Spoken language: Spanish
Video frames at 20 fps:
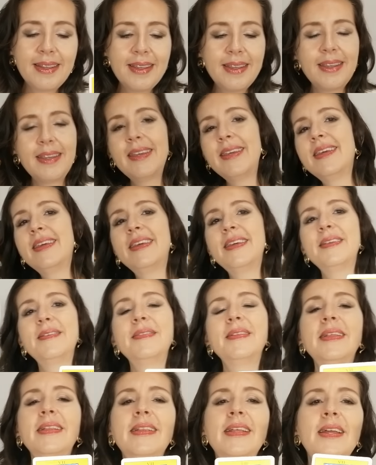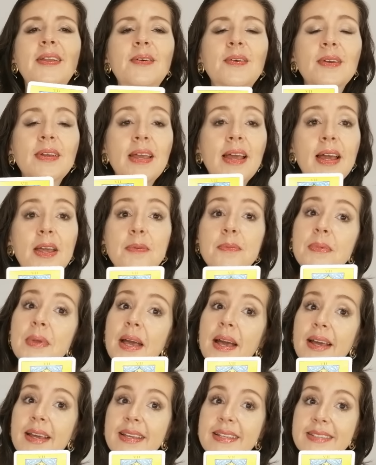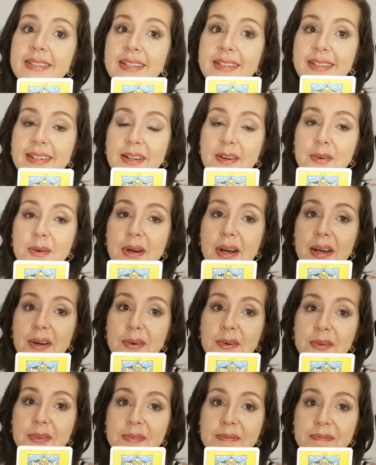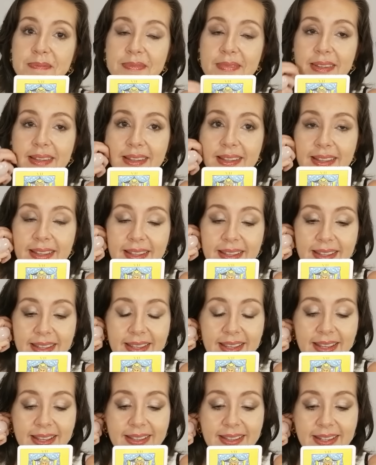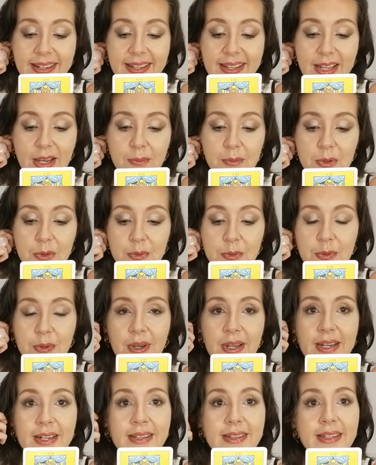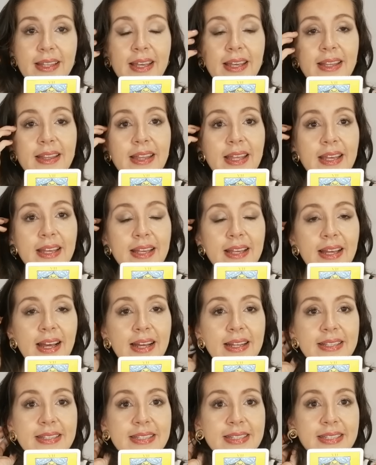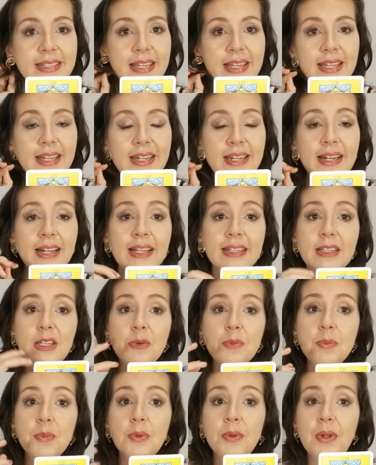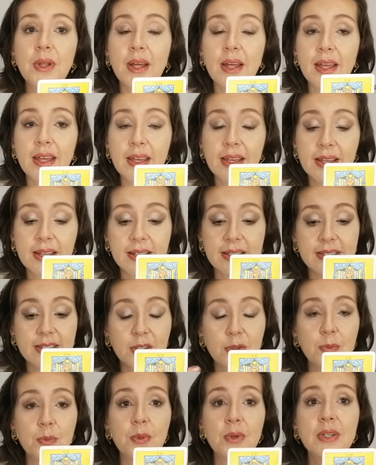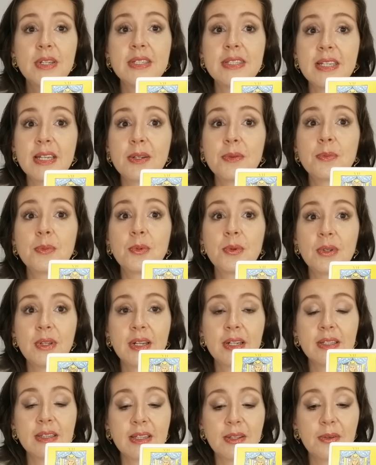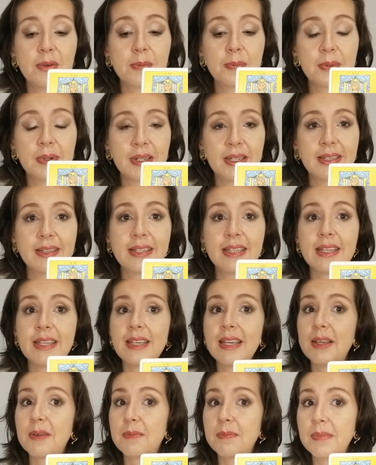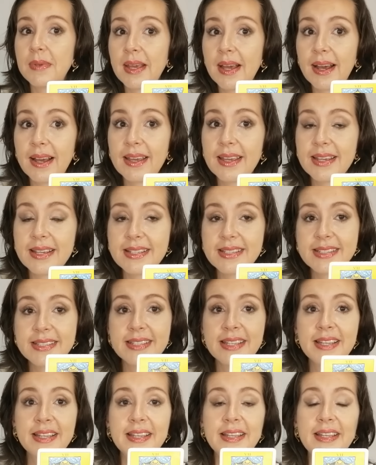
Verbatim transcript: y dinero que hay, viajes de trabajo, energía muy fuerte de cáncer, la temporada de cáncer puede ser muy activa para ti en viajes,